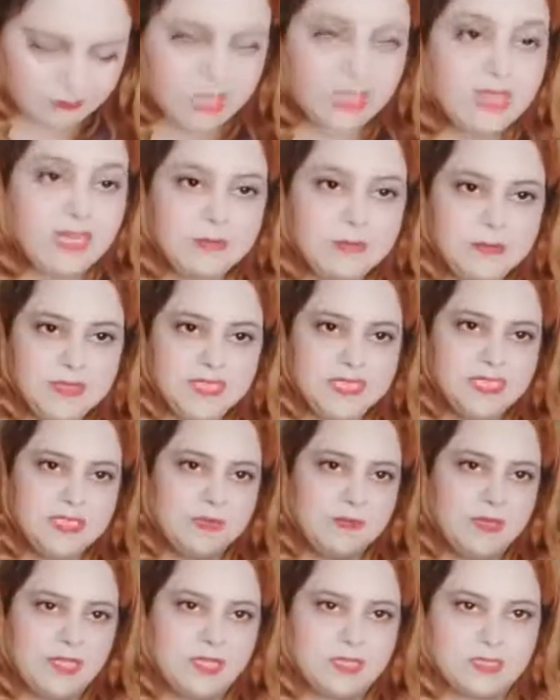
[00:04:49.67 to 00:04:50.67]
लेमन
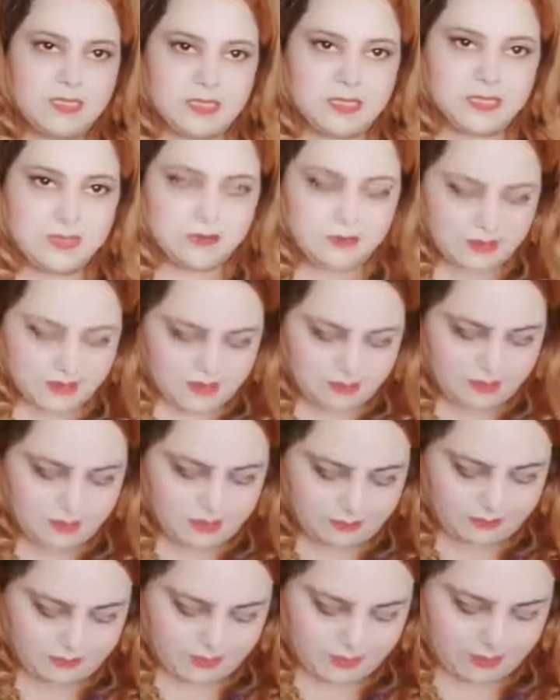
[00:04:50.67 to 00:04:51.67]
इस्तेमाल करें इससे
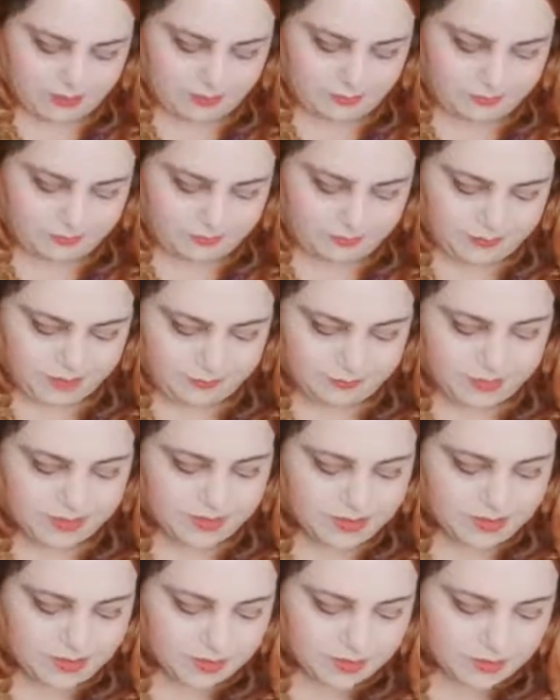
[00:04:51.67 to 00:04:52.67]
आपके
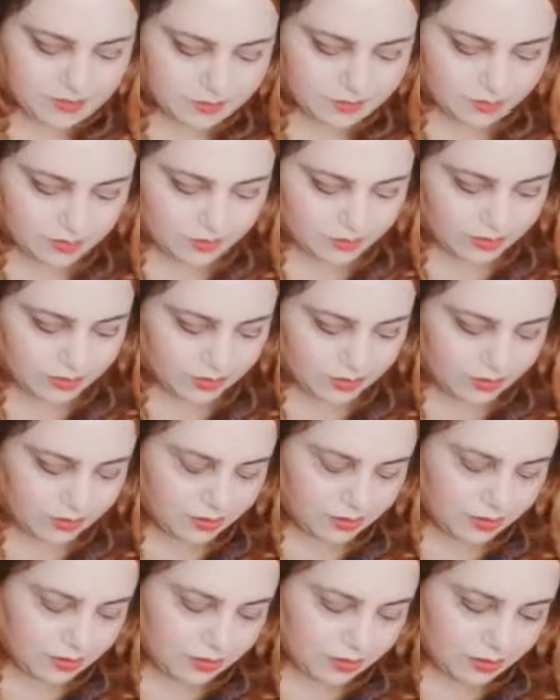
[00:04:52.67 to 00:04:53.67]
पिगमेंटेशन ख़त्म होगी
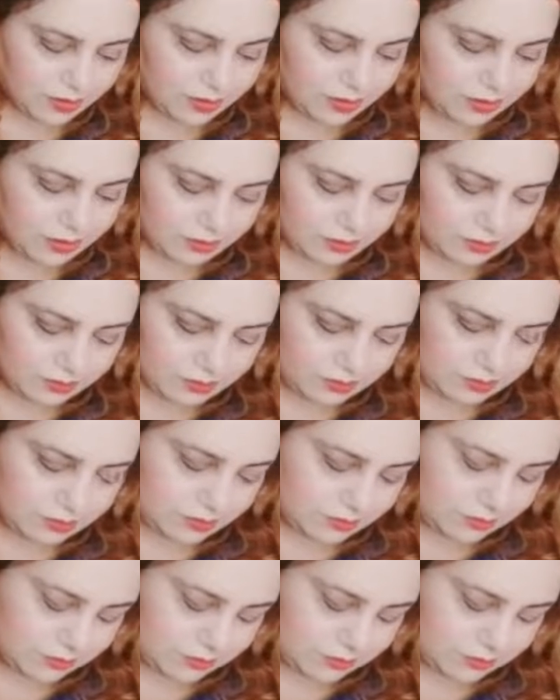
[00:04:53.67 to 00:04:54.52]
और